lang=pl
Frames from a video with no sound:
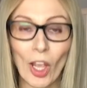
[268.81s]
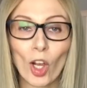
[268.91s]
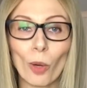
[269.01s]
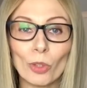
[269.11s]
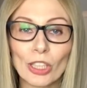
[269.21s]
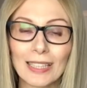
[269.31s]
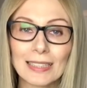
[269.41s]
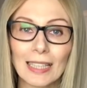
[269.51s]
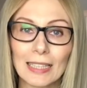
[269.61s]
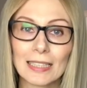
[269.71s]

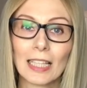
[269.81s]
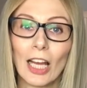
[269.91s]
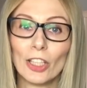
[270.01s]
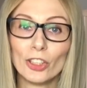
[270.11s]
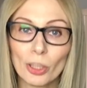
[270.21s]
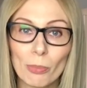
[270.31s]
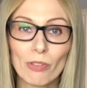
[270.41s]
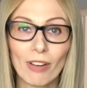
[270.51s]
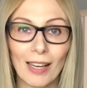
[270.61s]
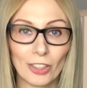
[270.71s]
Komunikacja jest
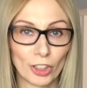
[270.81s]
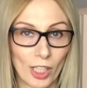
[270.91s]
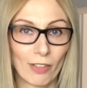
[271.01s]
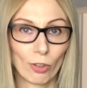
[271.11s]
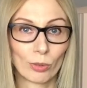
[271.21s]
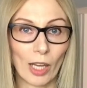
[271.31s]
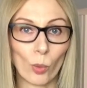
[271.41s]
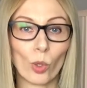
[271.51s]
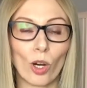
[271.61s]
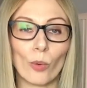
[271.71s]
niebywale ciekawą
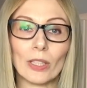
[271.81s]
nauką.